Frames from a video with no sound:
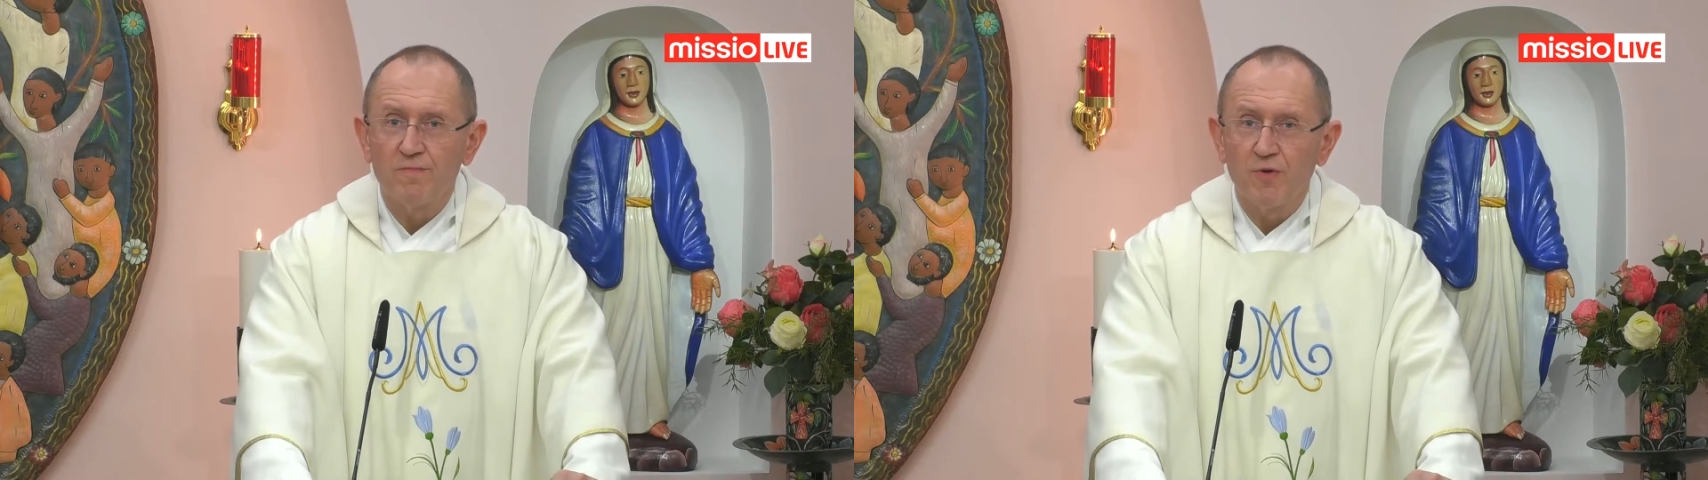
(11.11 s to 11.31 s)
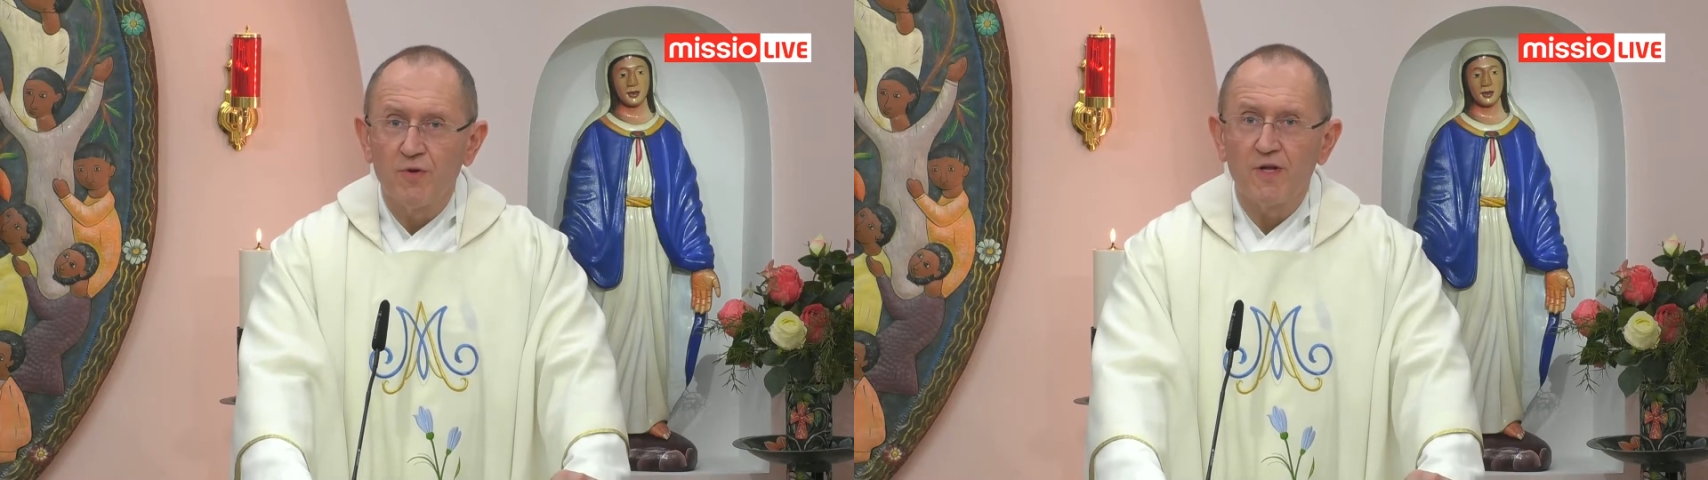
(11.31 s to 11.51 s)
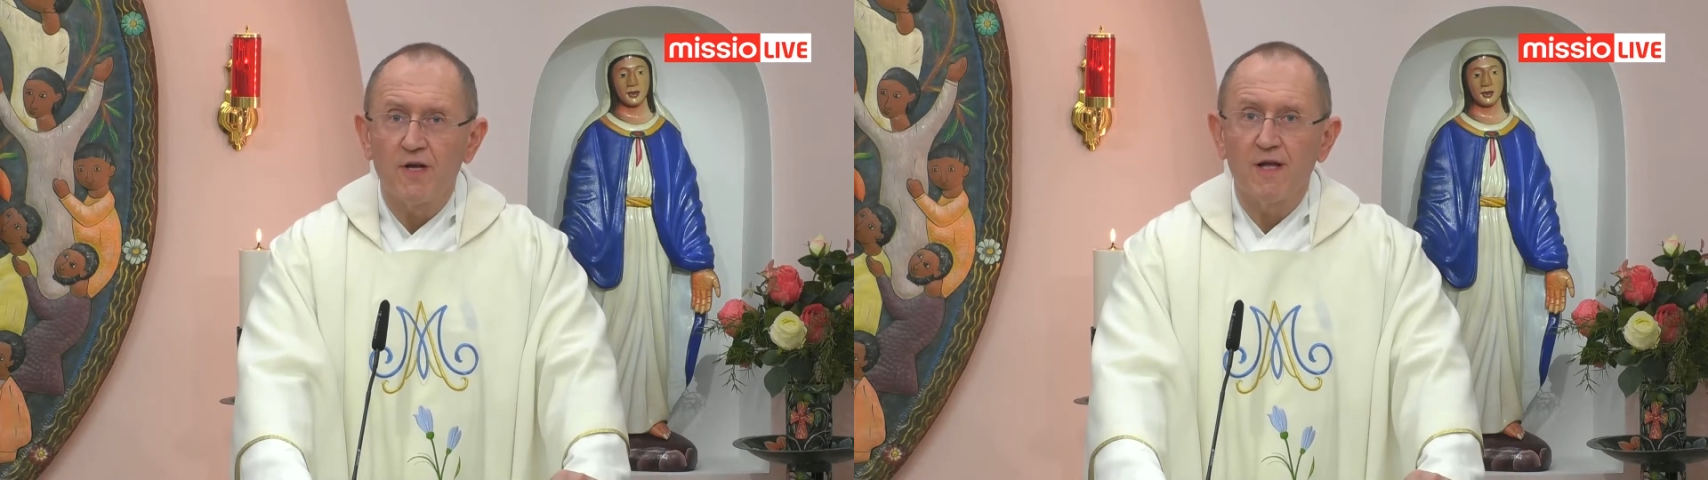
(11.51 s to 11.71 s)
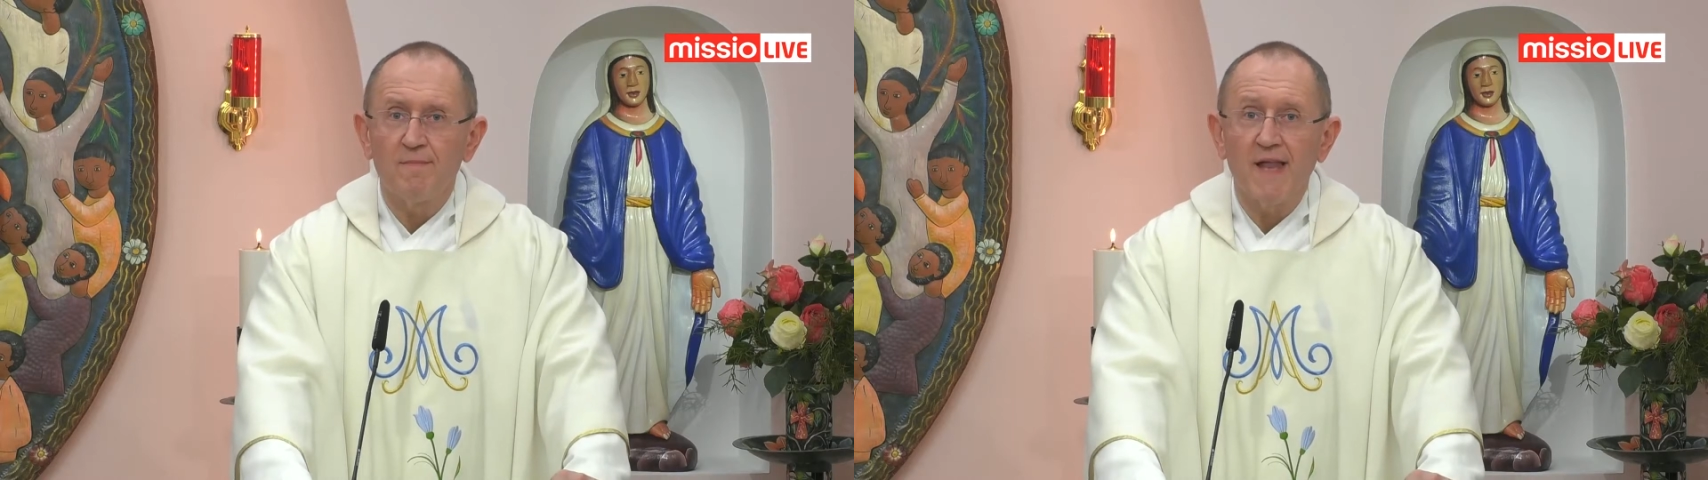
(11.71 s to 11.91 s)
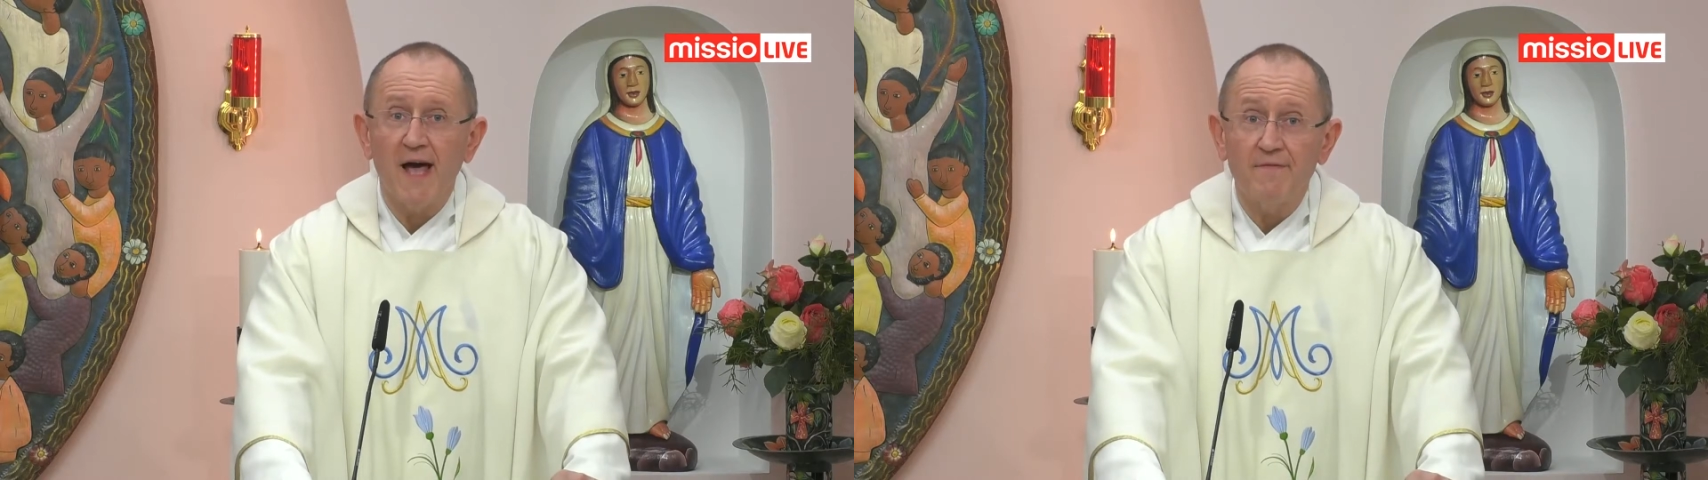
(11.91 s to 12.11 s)
Brüder im
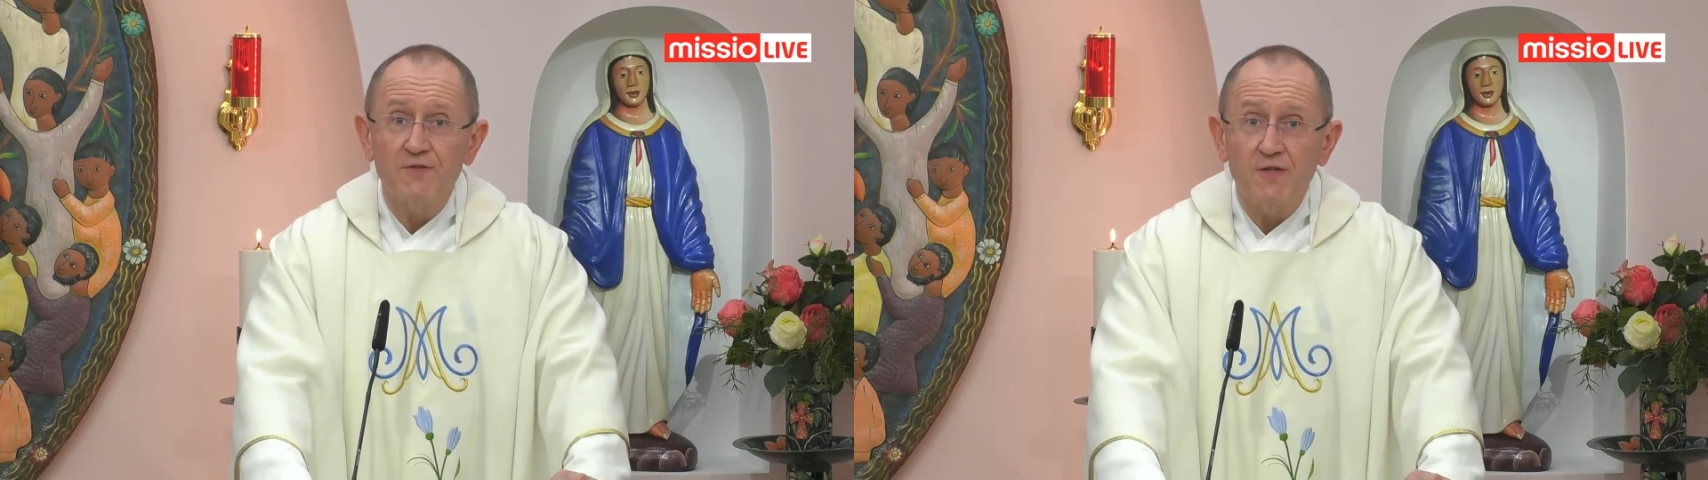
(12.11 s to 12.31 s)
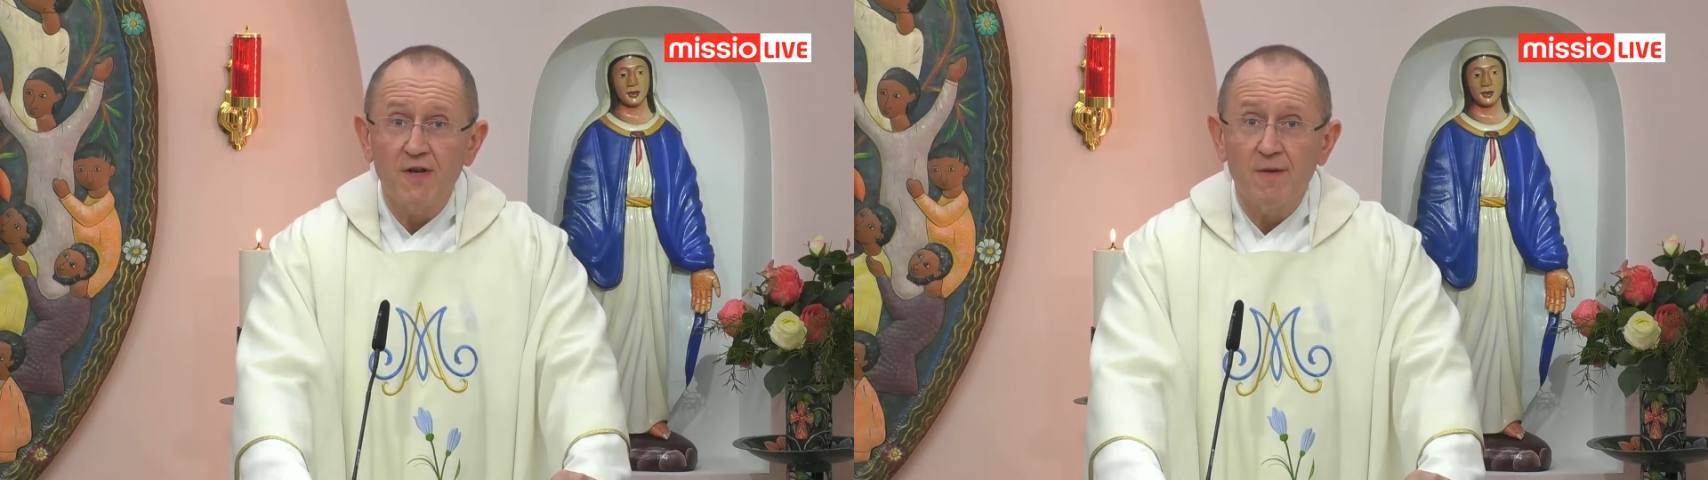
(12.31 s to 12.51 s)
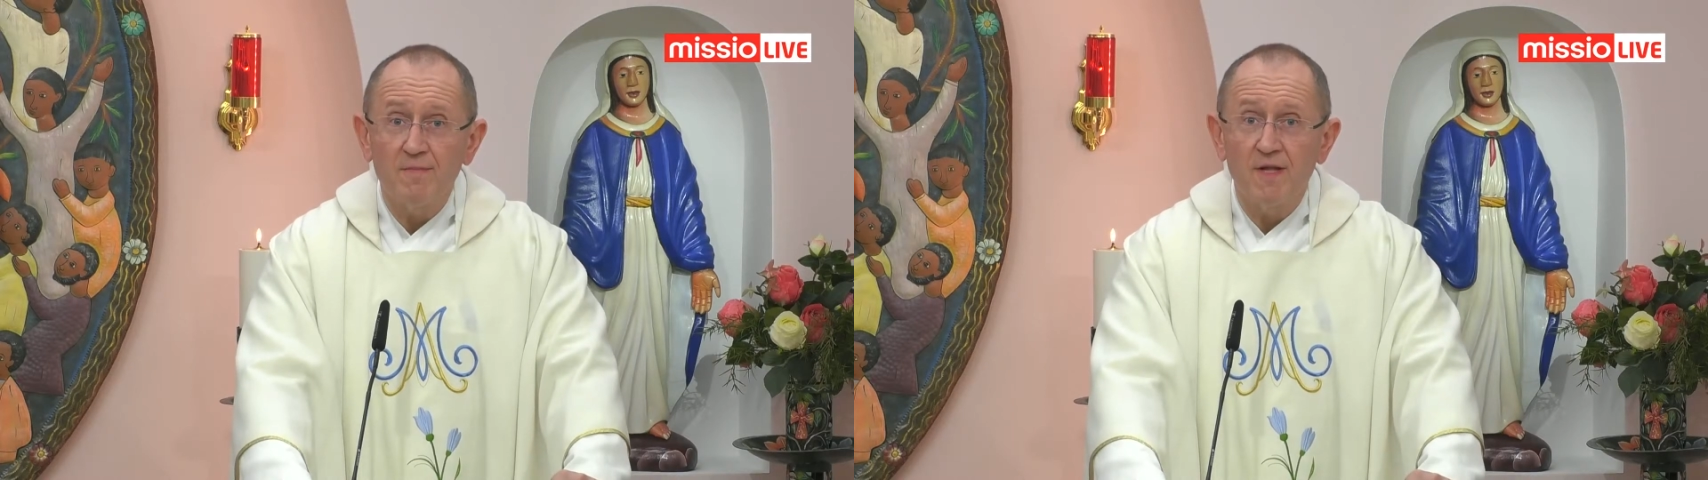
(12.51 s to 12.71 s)
Livestream,